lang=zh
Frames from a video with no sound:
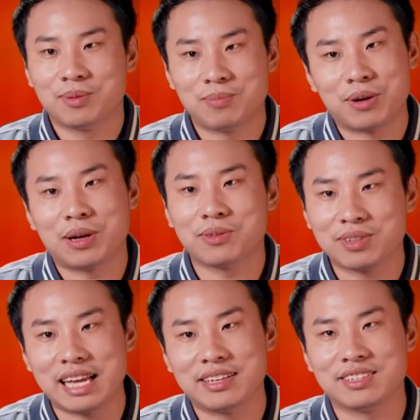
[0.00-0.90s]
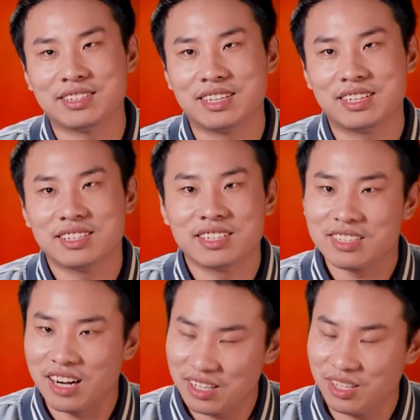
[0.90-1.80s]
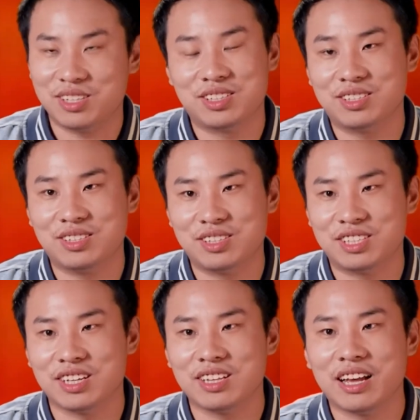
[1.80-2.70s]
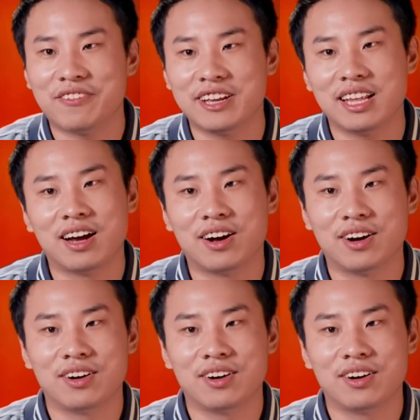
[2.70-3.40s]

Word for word: 把观众带进去，而且的也非常好。